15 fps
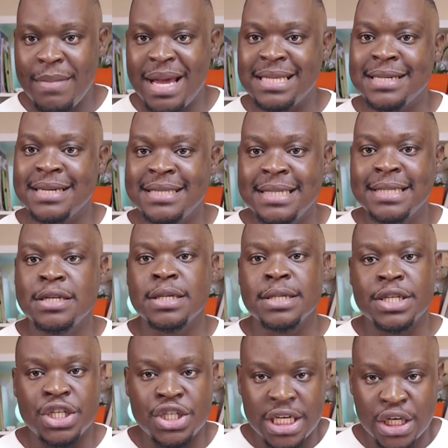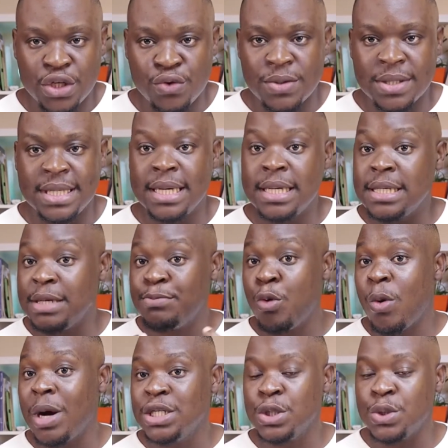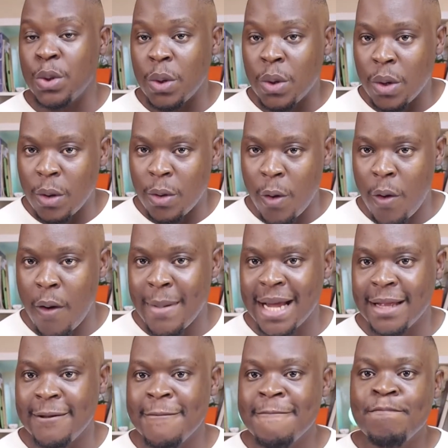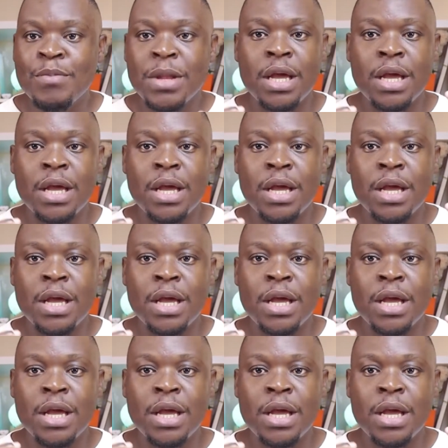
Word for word: mais c'est un site que j'ai utilisé et pourquoi je te recommande.